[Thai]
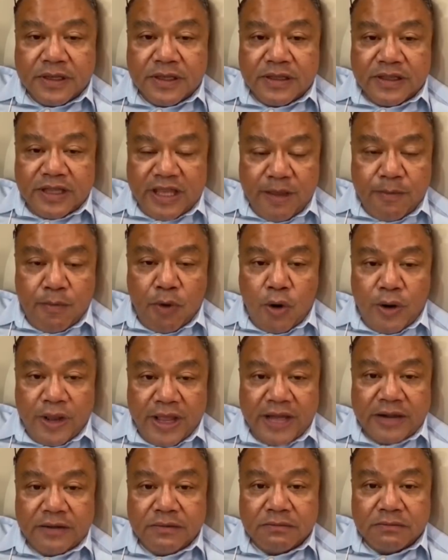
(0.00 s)
ที่มองเห็
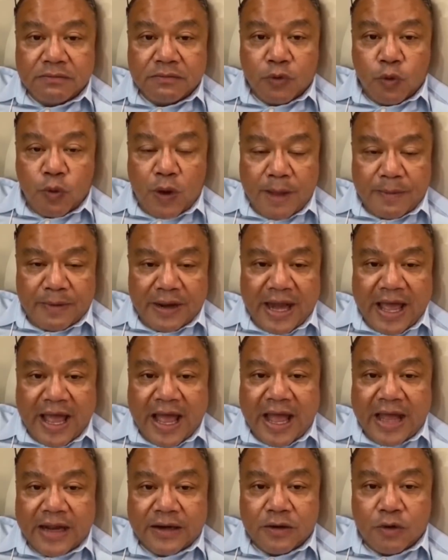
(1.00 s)
นความกล้า
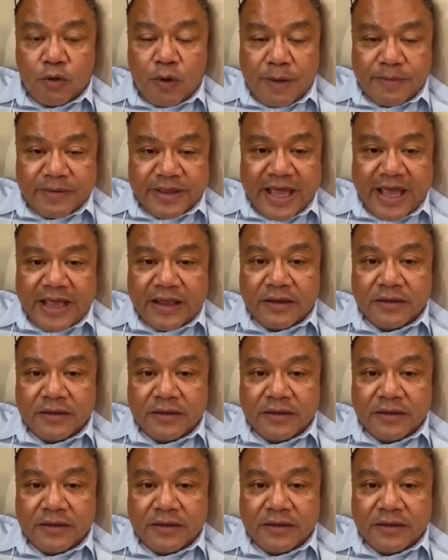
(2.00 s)
หาญความเก่ง